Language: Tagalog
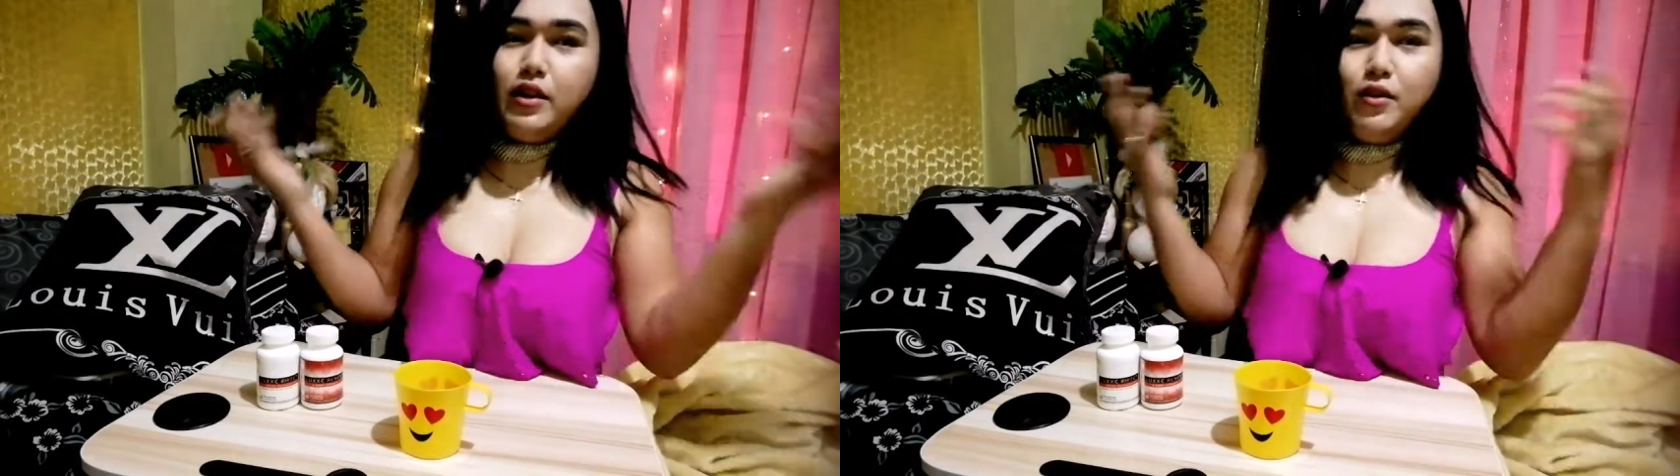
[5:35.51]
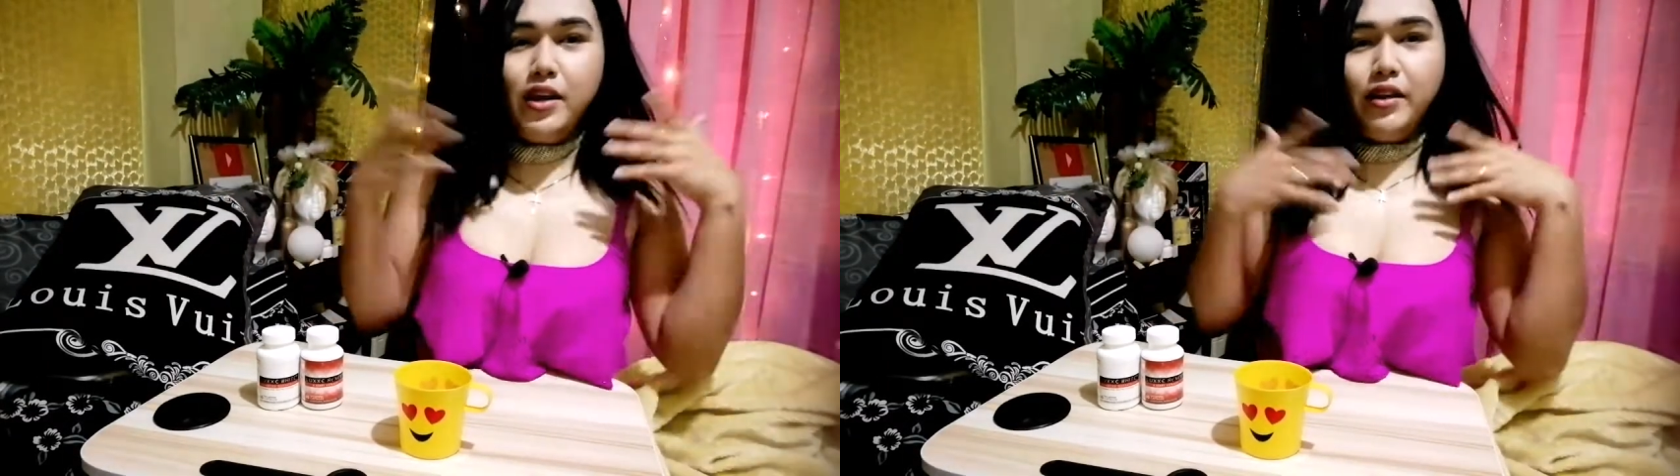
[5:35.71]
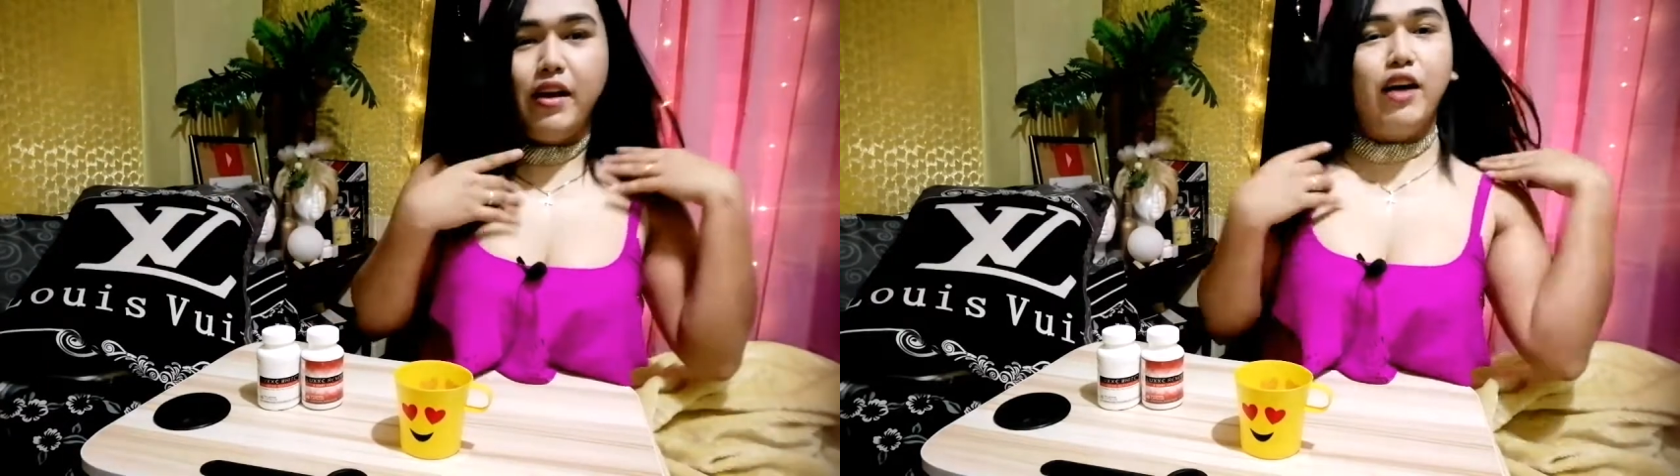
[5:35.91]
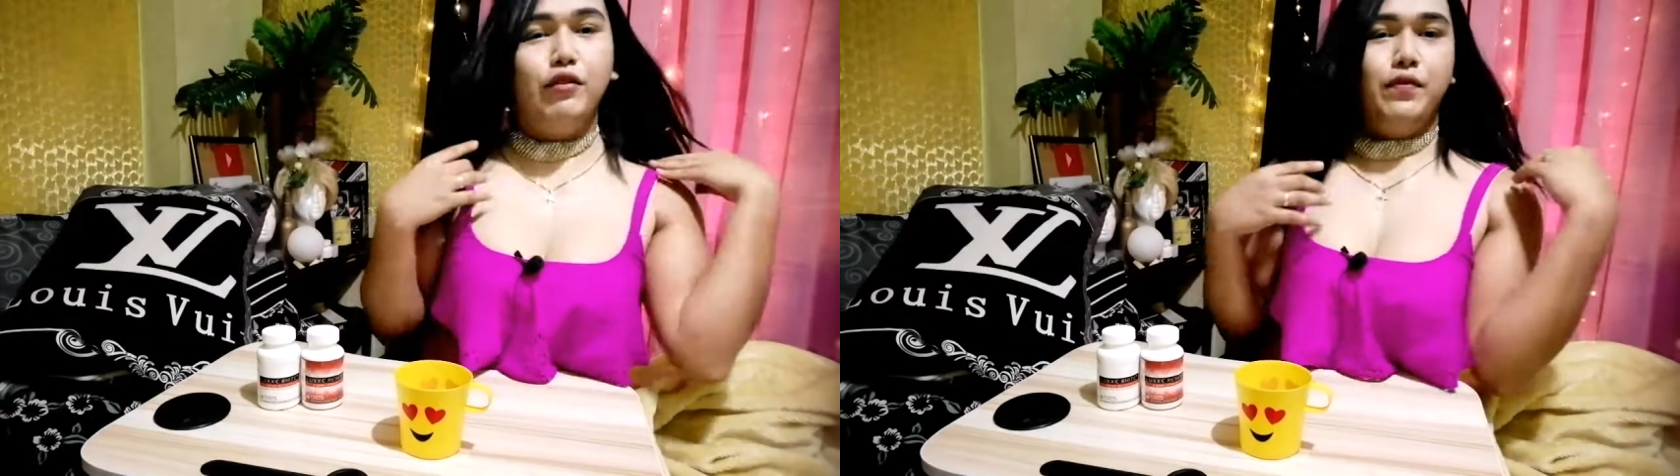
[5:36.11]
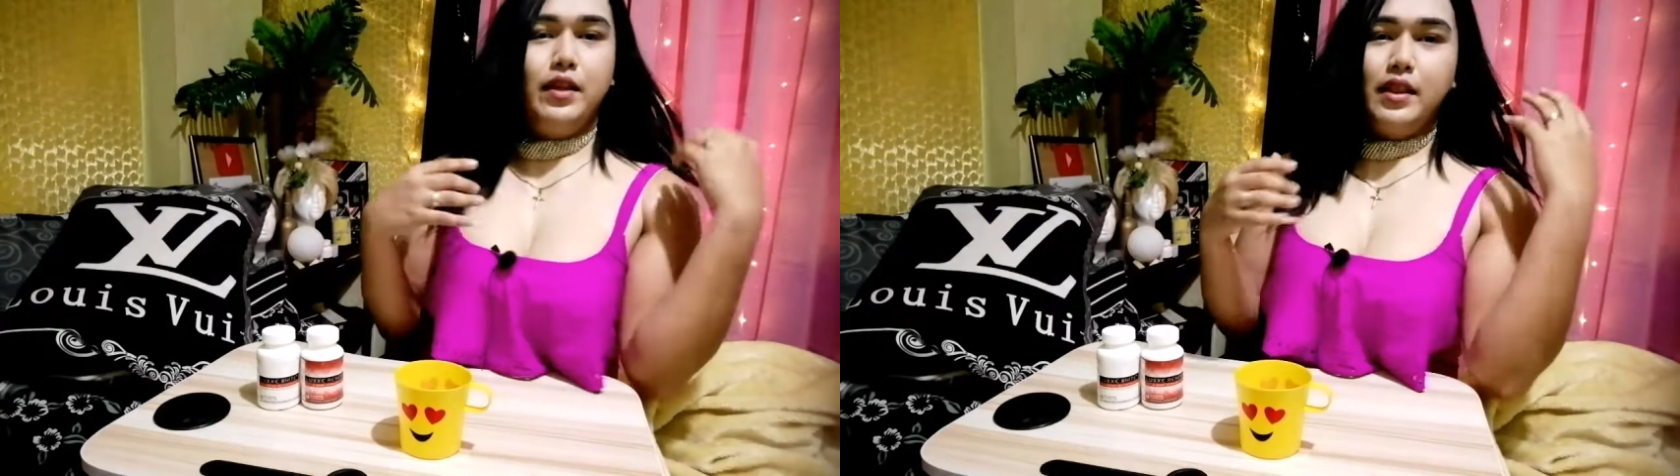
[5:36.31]
Ito lang yung
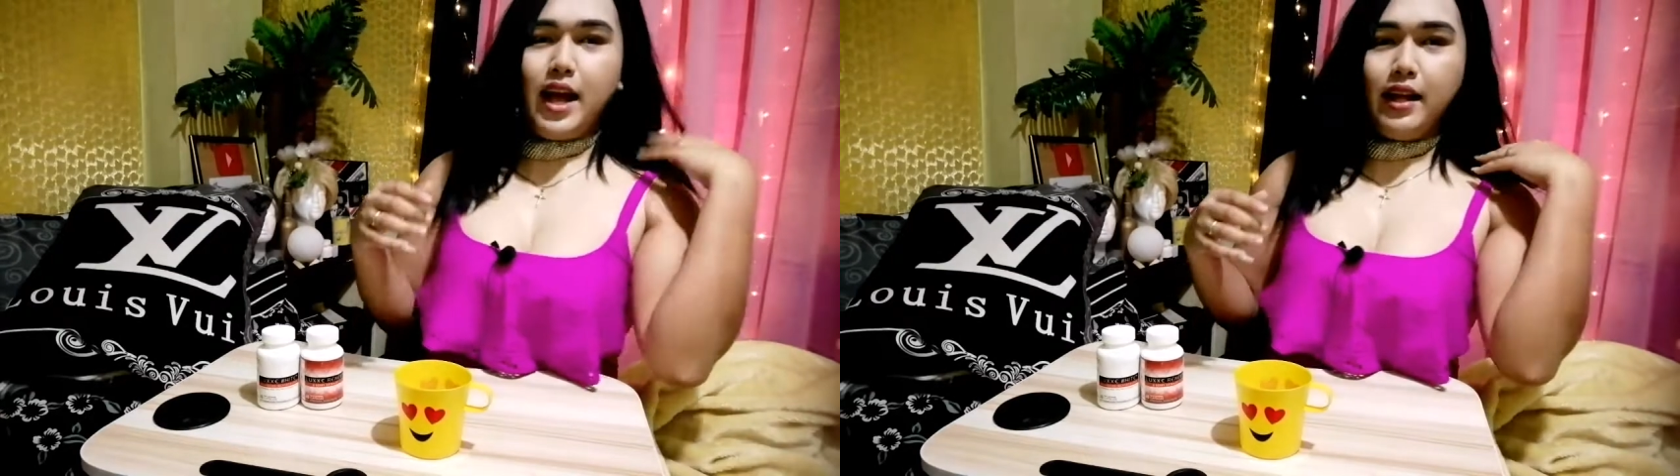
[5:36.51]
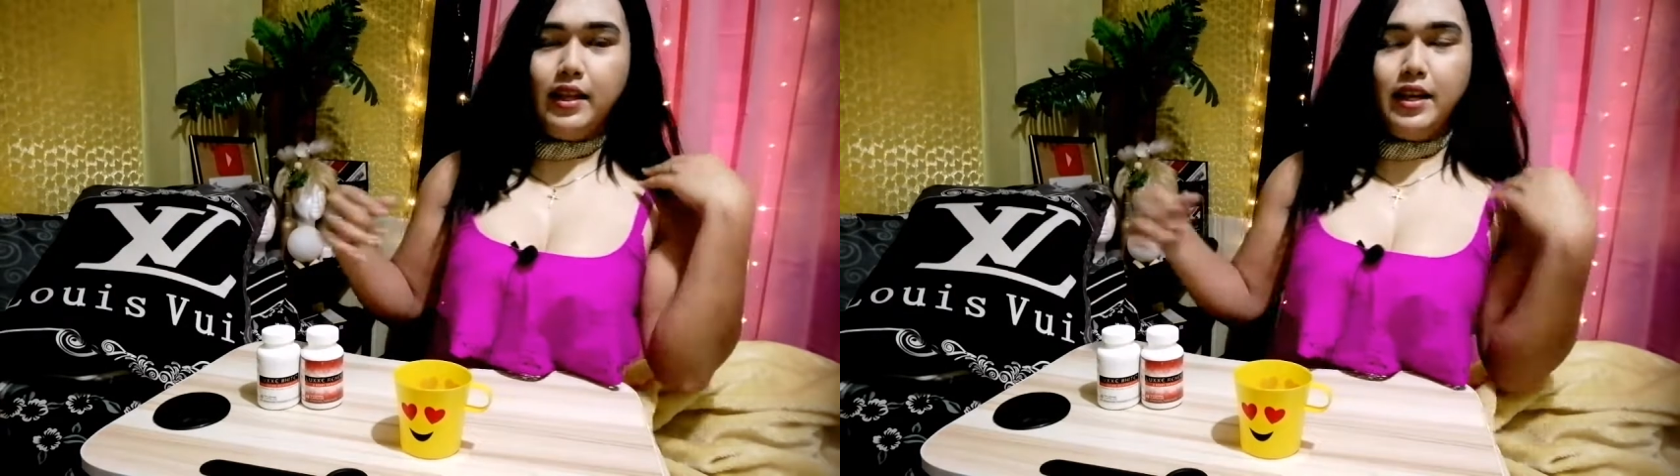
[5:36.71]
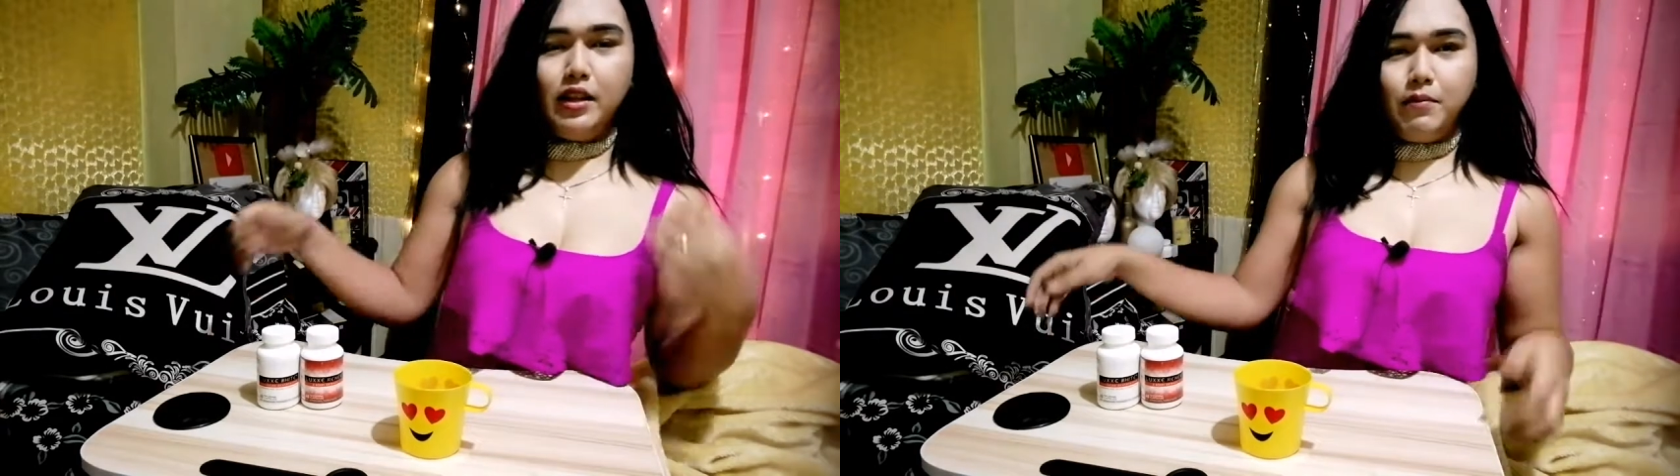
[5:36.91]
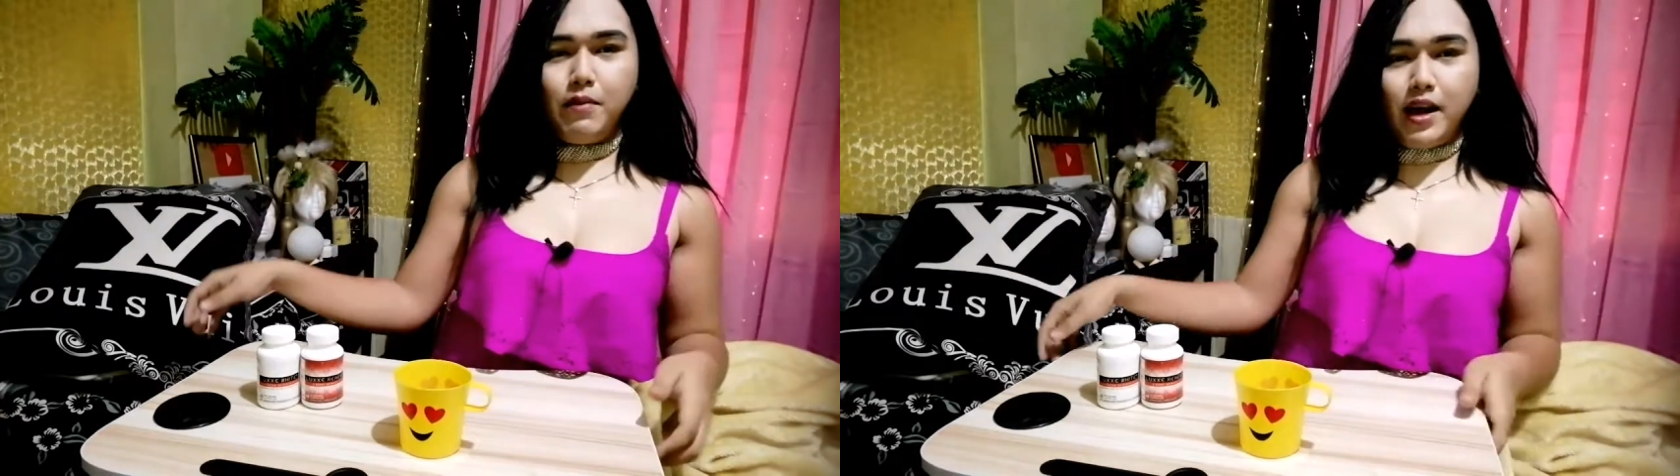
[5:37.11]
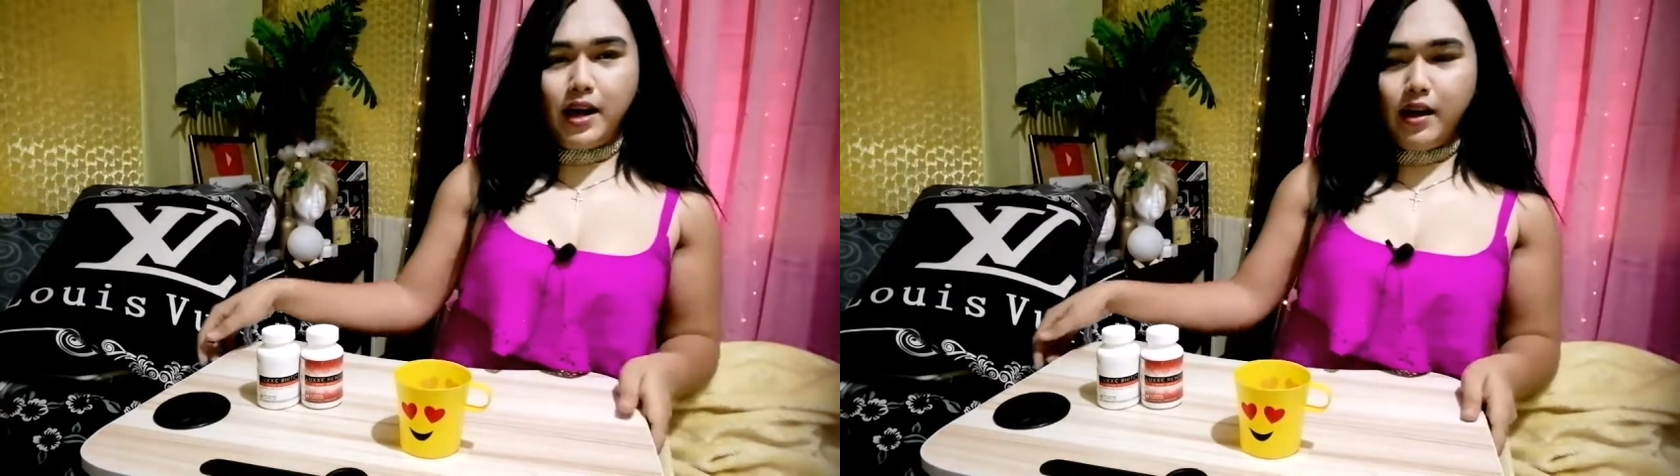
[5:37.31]
outfit natin, ba diba?